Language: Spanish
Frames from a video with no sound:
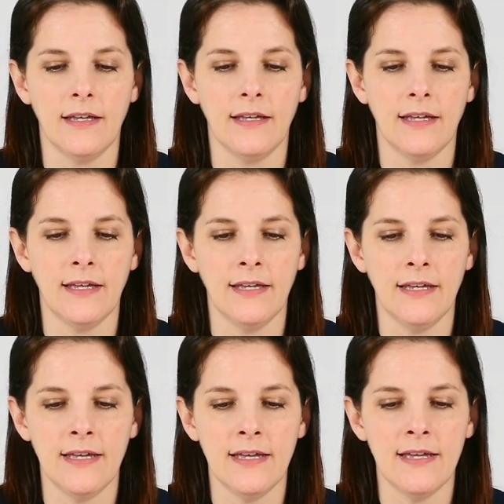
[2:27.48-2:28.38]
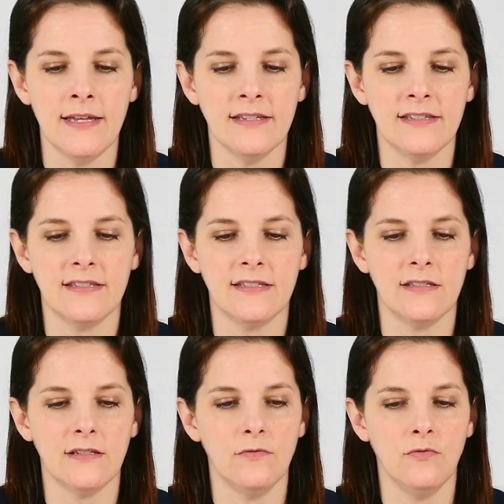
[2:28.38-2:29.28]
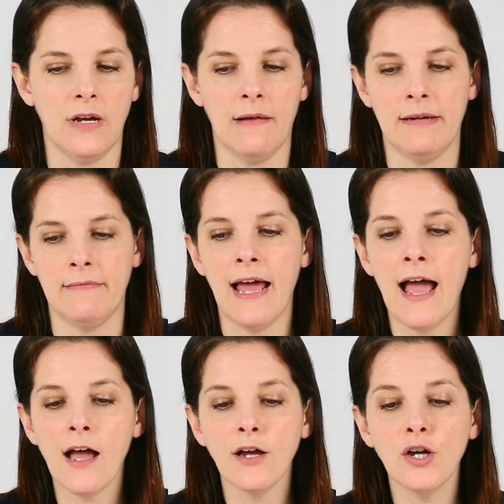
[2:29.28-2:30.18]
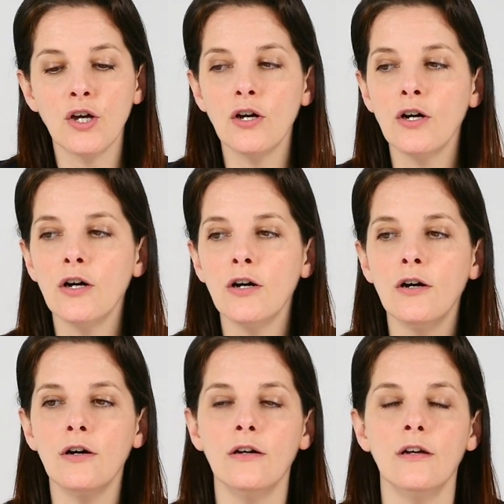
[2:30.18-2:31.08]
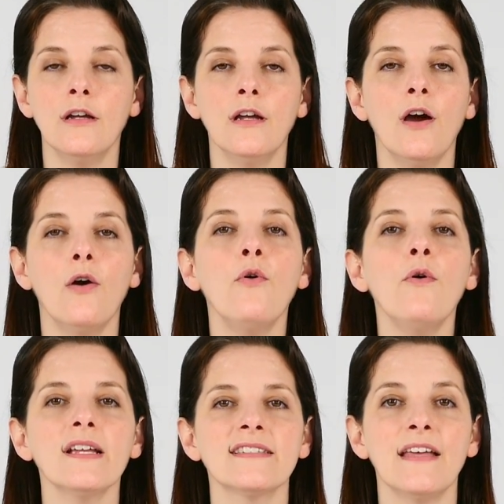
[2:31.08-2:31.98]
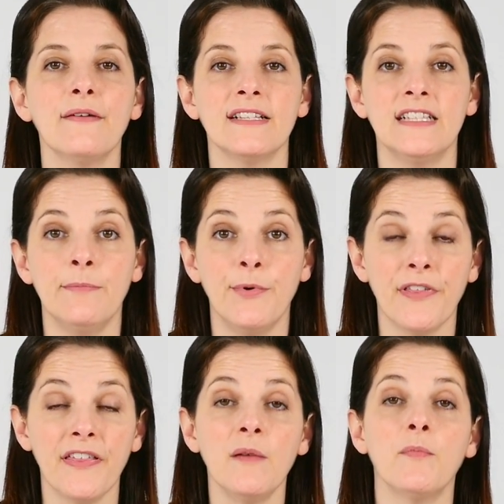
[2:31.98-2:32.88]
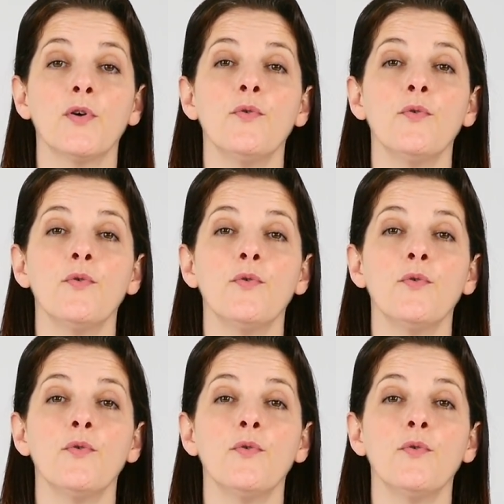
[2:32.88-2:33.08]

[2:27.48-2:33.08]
que es un cable blanco USB tipo C por